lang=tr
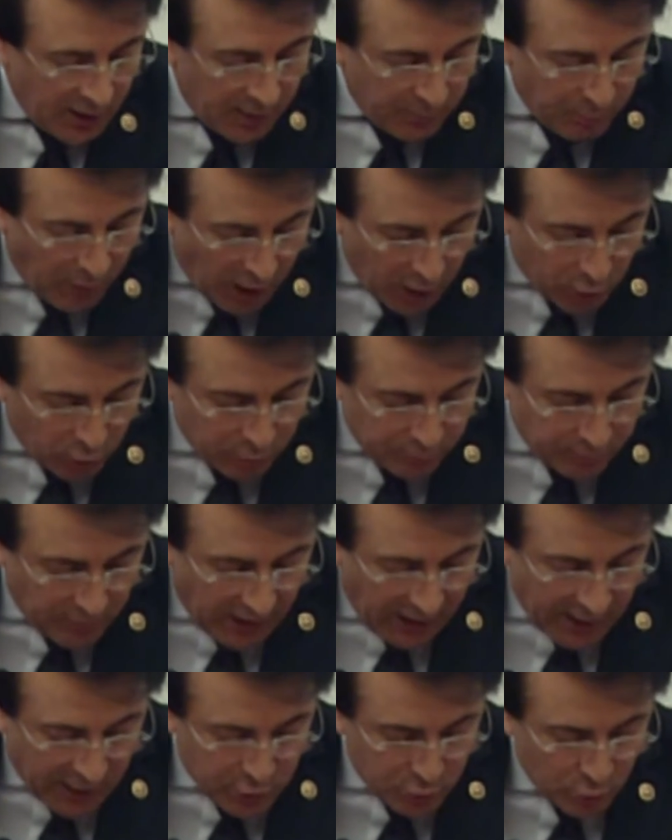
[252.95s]
Malum
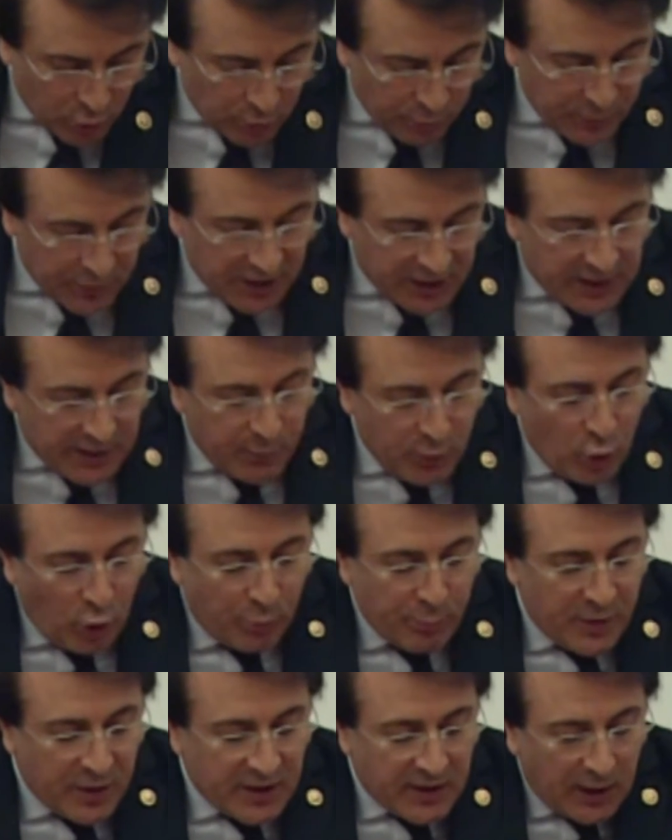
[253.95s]
Erzurum
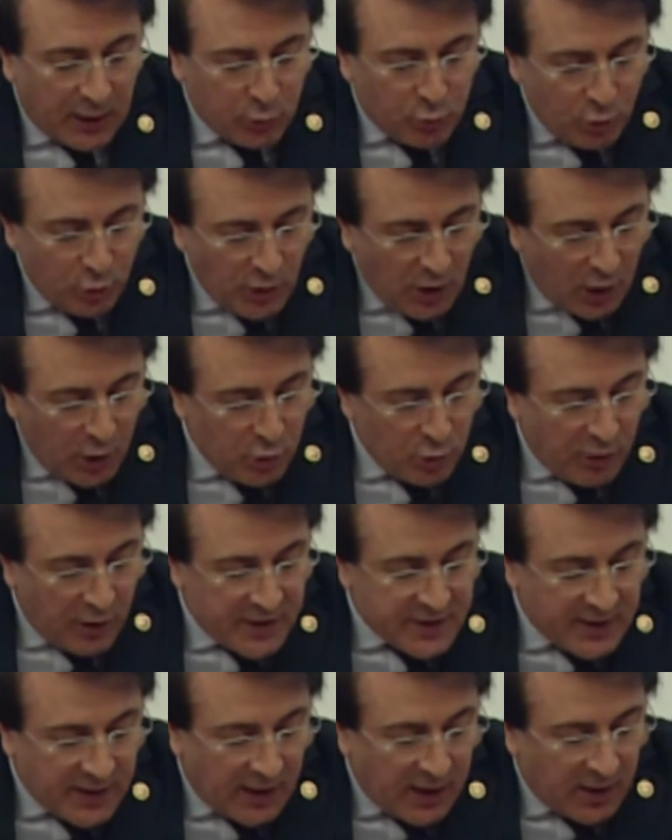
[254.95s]
2011'de Dünya
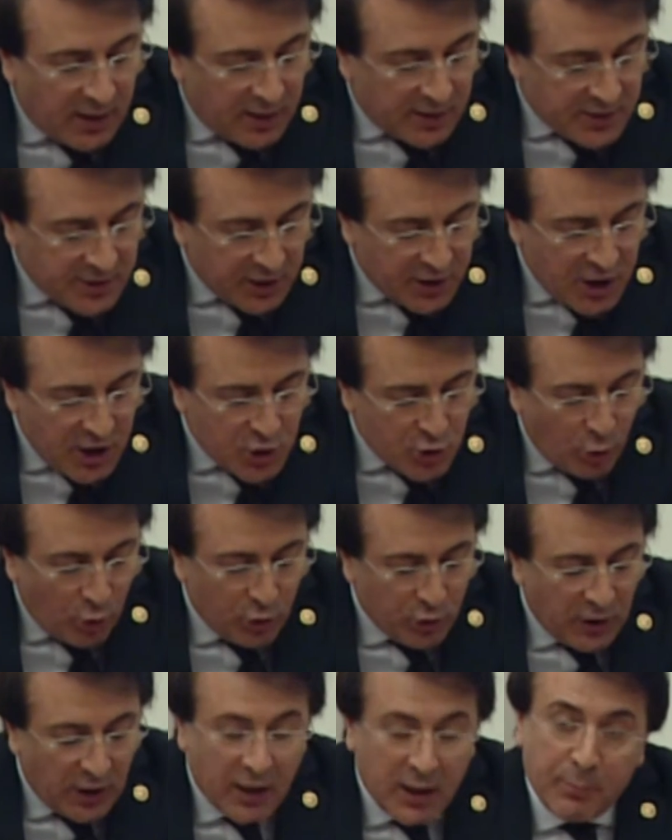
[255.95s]
Üniversiteler Arası Kış
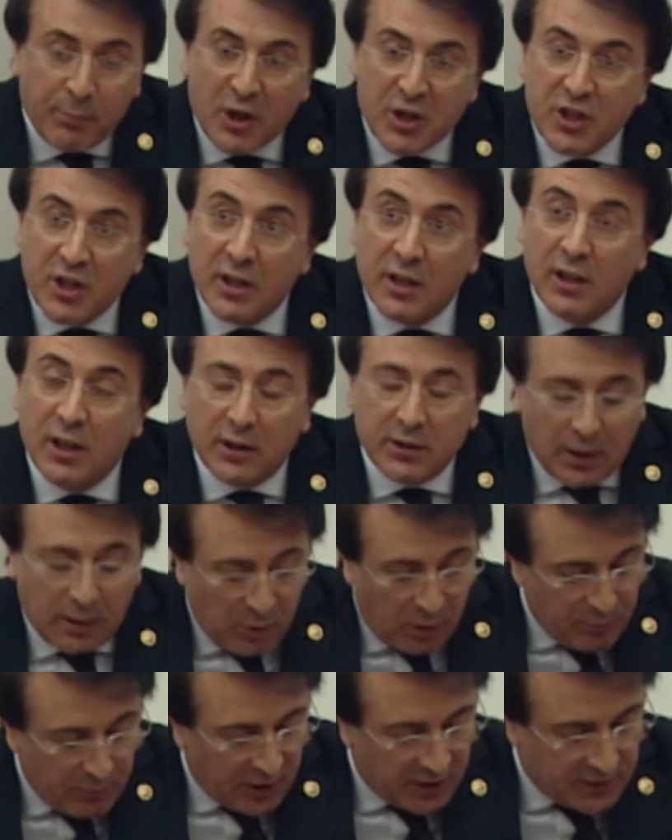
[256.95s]
Oyunlarını başarıyla
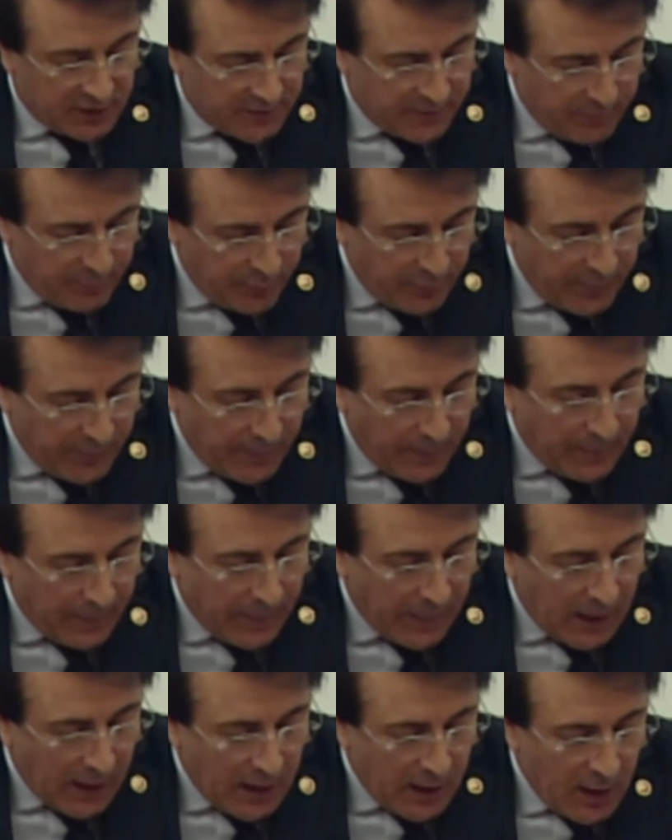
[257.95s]
tamamladı.
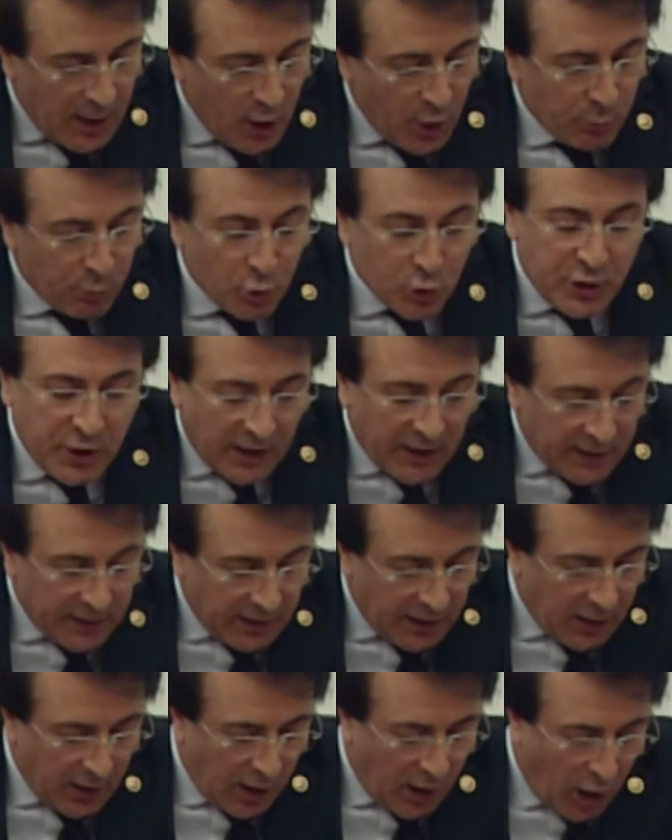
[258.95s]
Bu sene
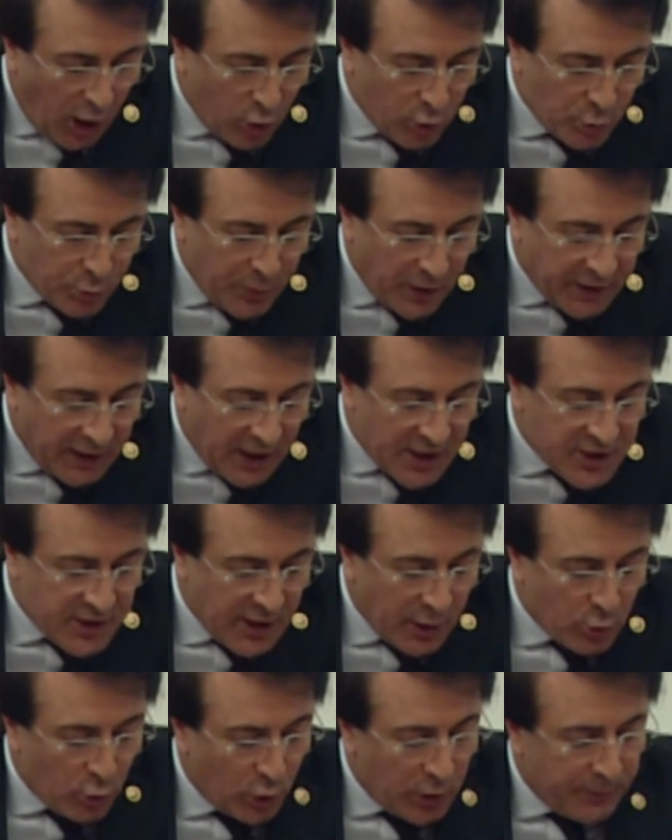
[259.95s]
de Avrupa
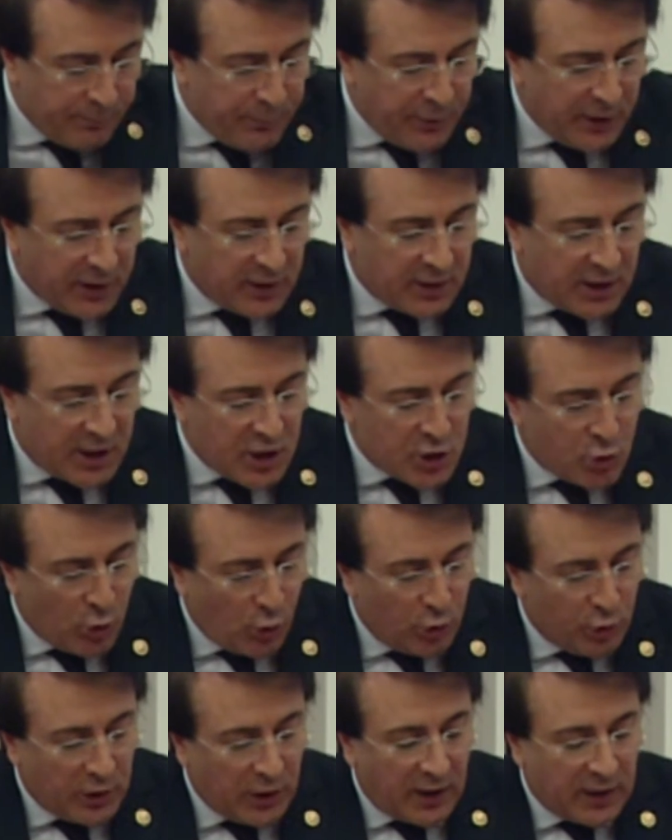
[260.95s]
Gençler Olimpik Kış
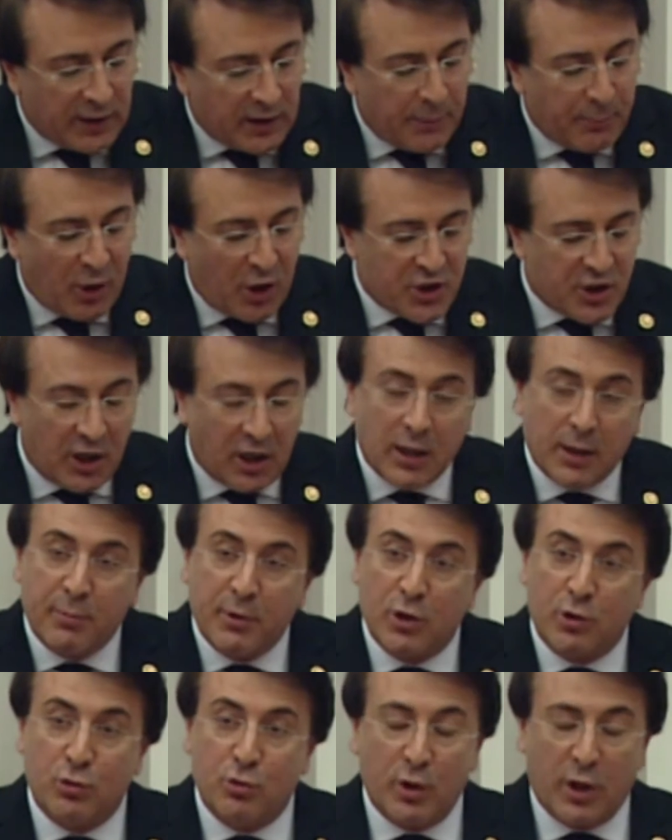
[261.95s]
Oyunlarında başarılı
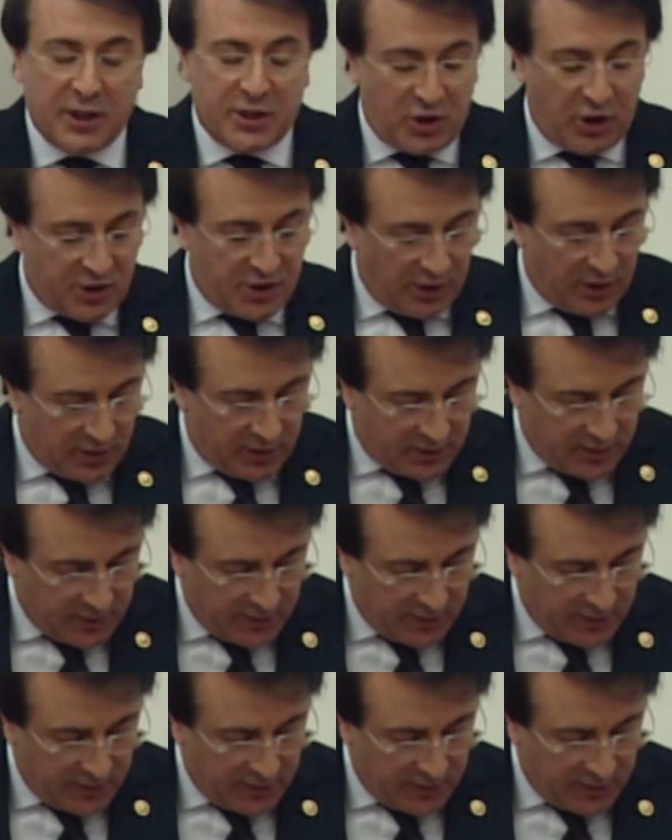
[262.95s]
bir süreç yaşadık.